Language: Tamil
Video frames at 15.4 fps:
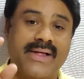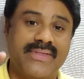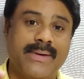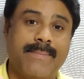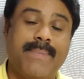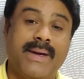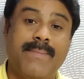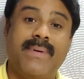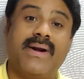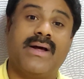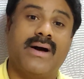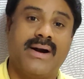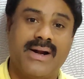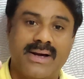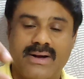அந்த
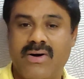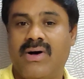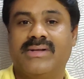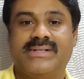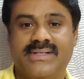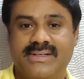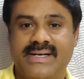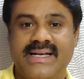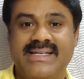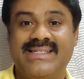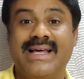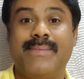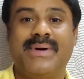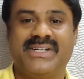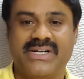பேப்பருக்கான காஸ்ட்
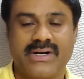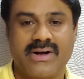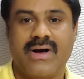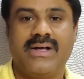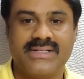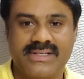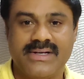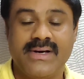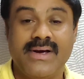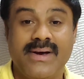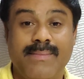எக்ஸாமினேஷன் காஸ்ட்